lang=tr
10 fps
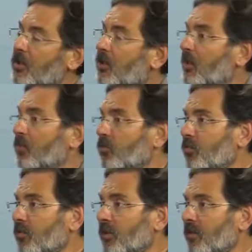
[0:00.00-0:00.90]
içinde
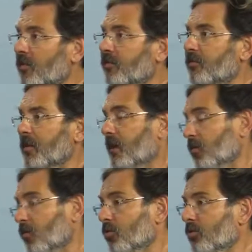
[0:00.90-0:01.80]
bulunduğumuz sınıfsal
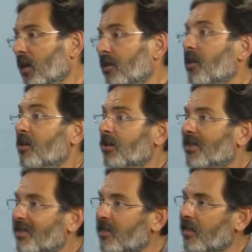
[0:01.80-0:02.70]
konumdan,
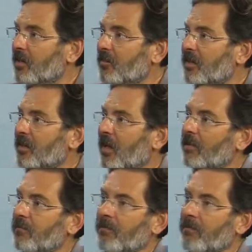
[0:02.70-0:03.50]
cinsiyetimizden,